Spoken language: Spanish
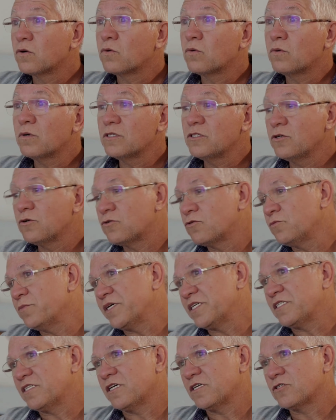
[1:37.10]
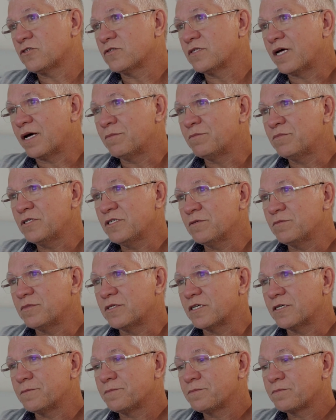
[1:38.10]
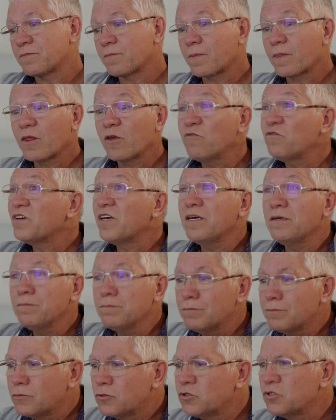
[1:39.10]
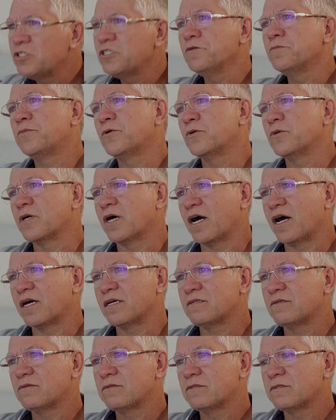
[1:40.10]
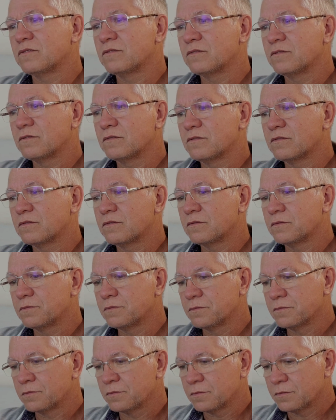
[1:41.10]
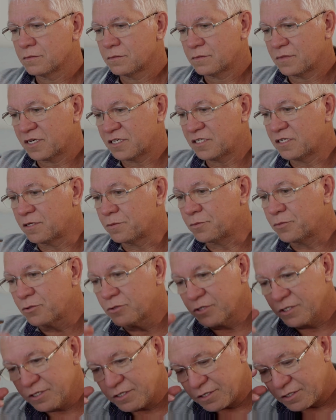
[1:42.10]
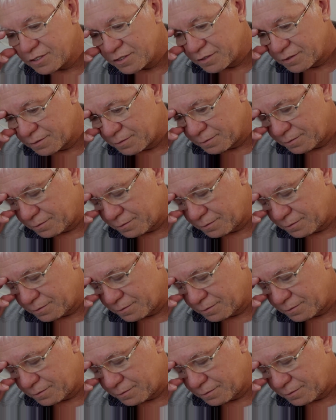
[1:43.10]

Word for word: Cuando yo comencé a estudiar la Biblia, me sentí muy emocionado. Pero después...